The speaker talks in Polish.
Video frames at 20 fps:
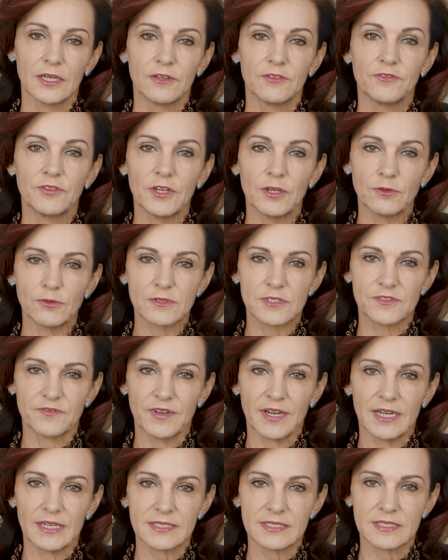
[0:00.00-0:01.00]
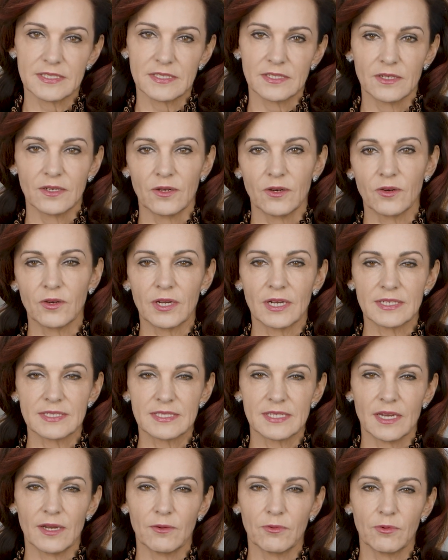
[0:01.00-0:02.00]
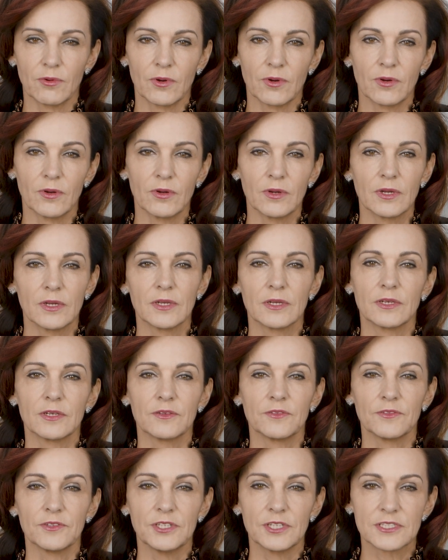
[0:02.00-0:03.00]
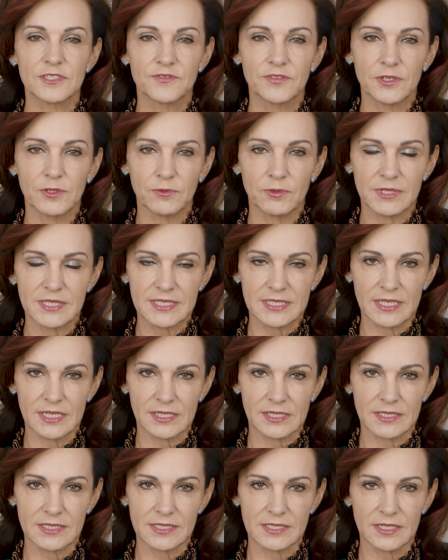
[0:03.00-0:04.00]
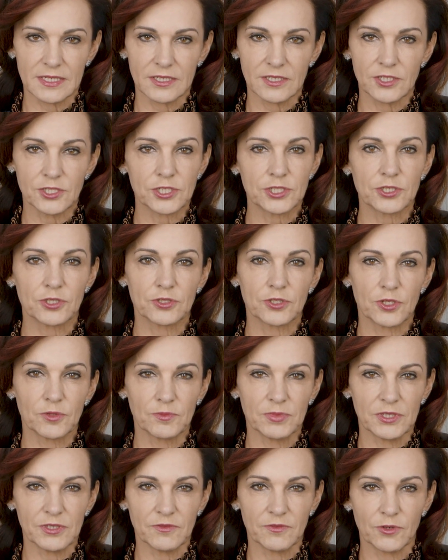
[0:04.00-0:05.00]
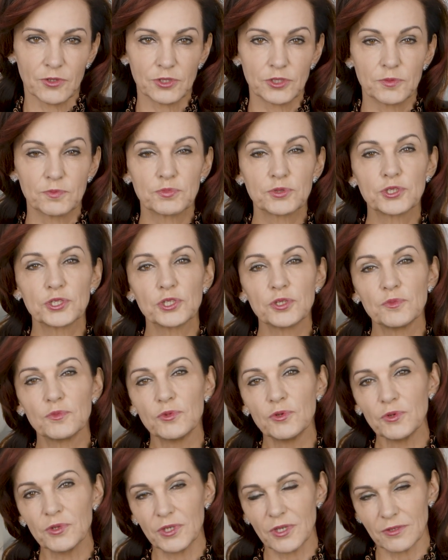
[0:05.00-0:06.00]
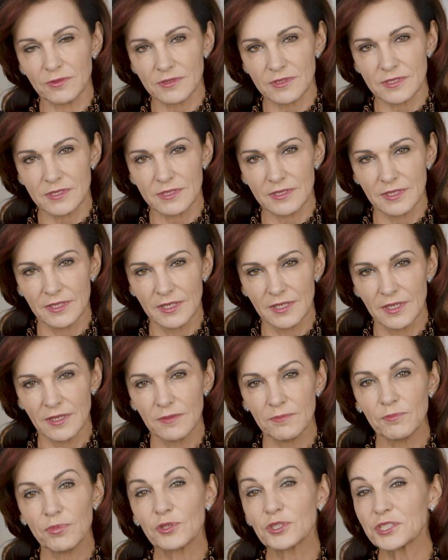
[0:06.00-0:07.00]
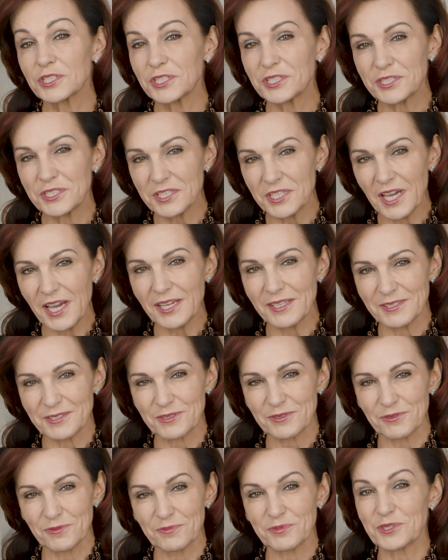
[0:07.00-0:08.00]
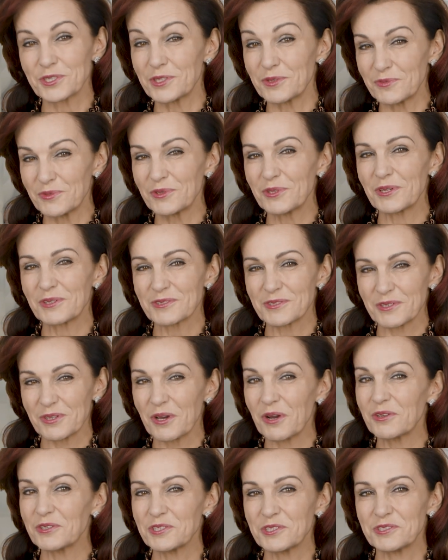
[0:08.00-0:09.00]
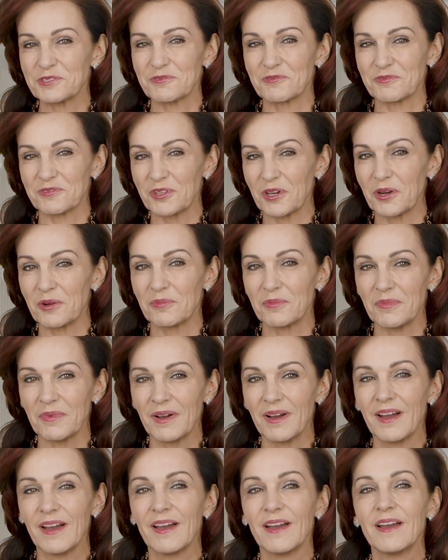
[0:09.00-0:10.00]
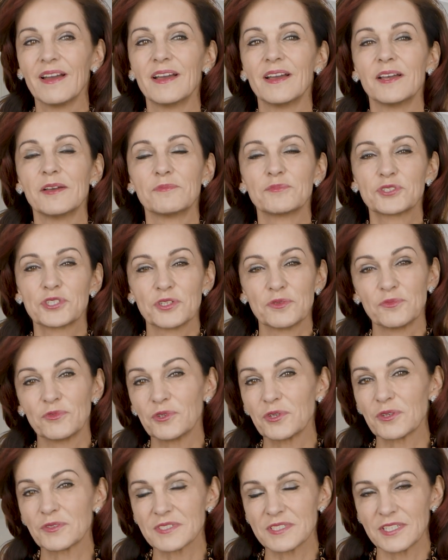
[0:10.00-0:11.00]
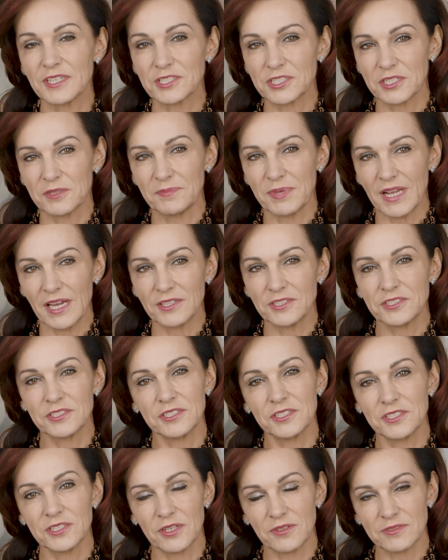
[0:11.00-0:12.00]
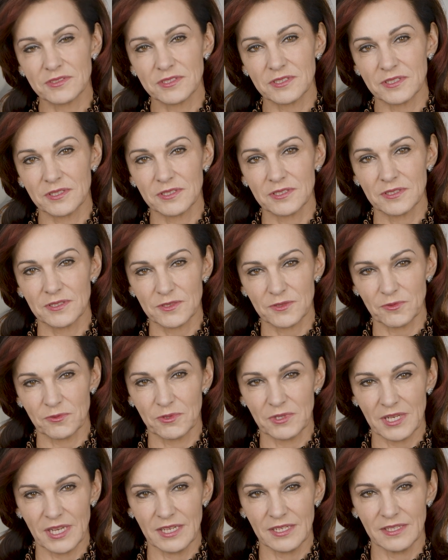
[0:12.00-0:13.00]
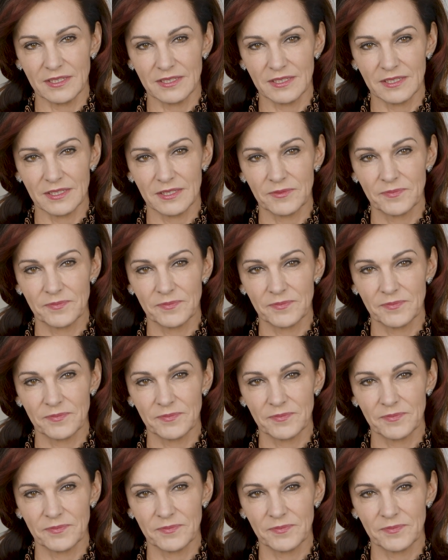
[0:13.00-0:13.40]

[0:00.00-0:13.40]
Wielu z Was okazało niezwykłe serce i szczodrobliwość, przyjmując po chrześcijańsku, przyjmując gości w dom, przyjmując naszych braci i siostry z Ukrainy.